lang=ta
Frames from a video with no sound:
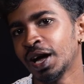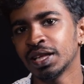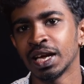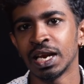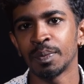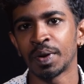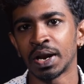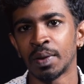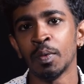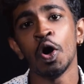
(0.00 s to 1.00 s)
அதுக்கு என்ன
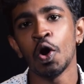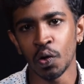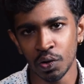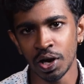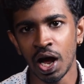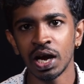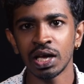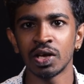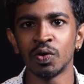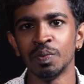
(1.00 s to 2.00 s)
பண்ணலாம் ஒரு
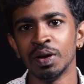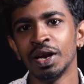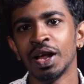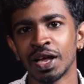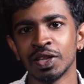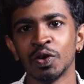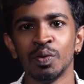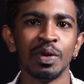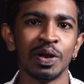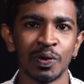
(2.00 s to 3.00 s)
நாடக கும்பல் அந்த
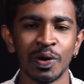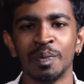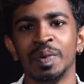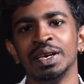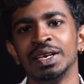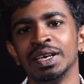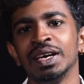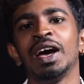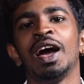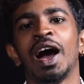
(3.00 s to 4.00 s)
கும்பலுக்குள்ளே போயிட்டு
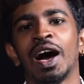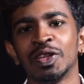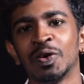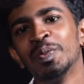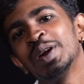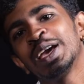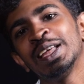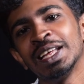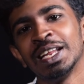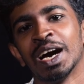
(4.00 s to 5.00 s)
அந்த கும்பலுக்கே
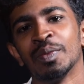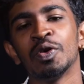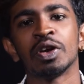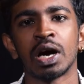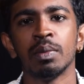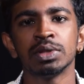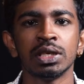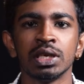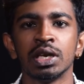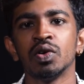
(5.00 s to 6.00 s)
தெரியாமல் ஒரு
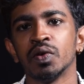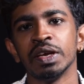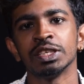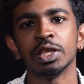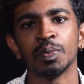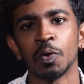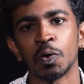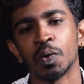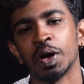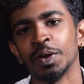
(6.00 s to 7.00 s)
கம்சனுங்கிற ஒரு வேஷத்தை
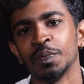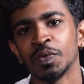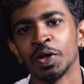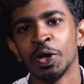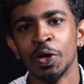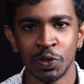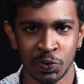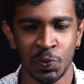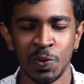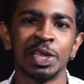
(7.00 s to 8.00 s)
போட்டுவார்
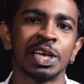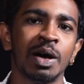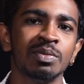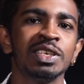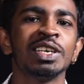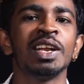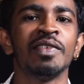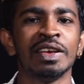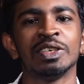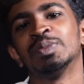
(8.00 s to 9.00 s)
ஸோ இந்த கம்சனுங்கிற
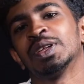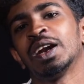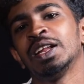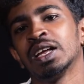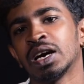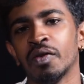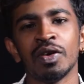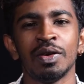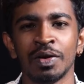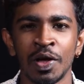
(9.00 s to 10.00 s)
வேஷம் தான் இந்த
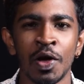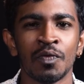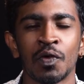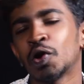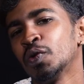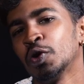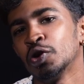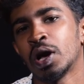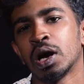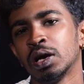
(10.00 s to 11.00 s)
கவர் ஃபோட்டோவோ
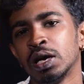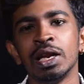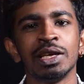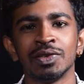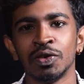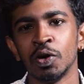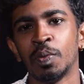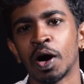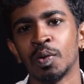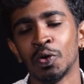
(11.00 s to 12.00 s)
நாங்கள் லிரிக்ஸ் வீடியோ
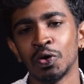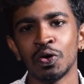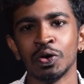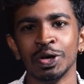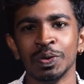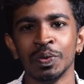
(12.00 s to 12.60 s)
பார்க்கும்போது ஒரு